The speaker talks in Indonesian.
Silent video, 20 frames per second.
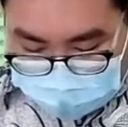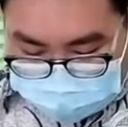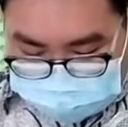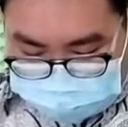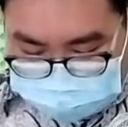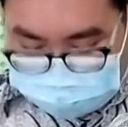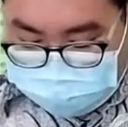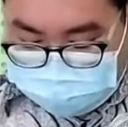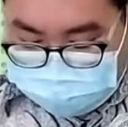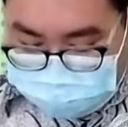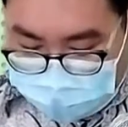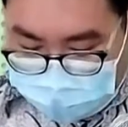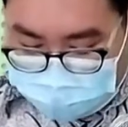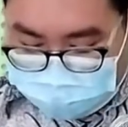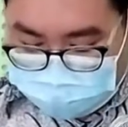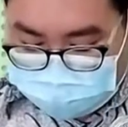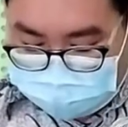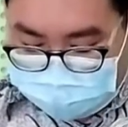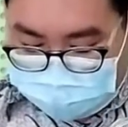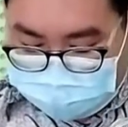sesungguhnya
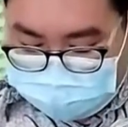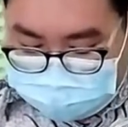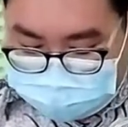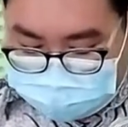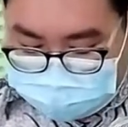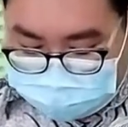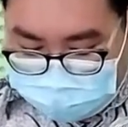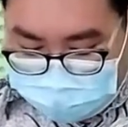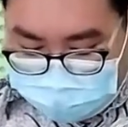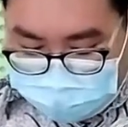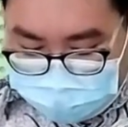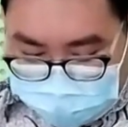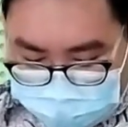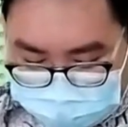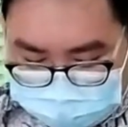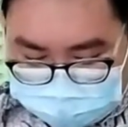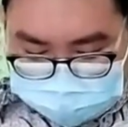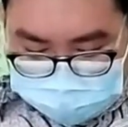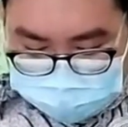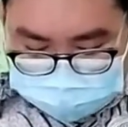aku telah
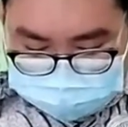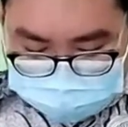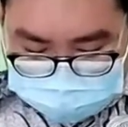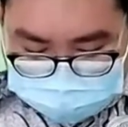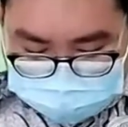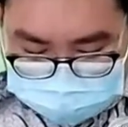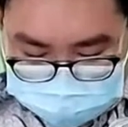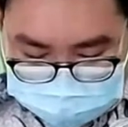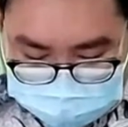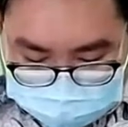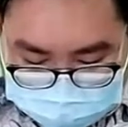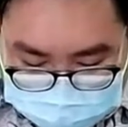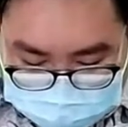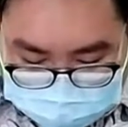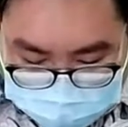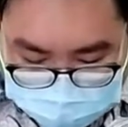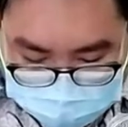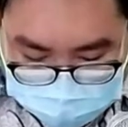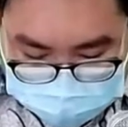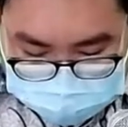menenangkan dan
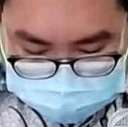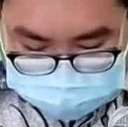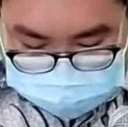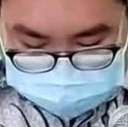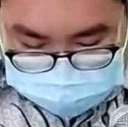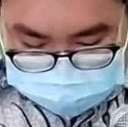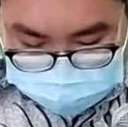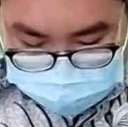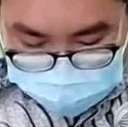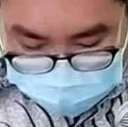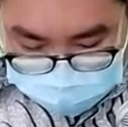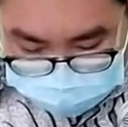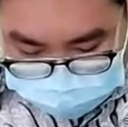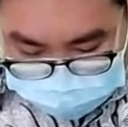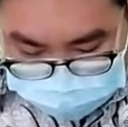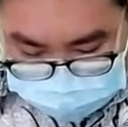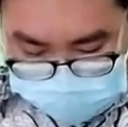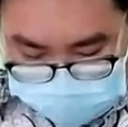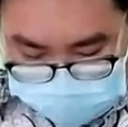mendiamkan jiwaku.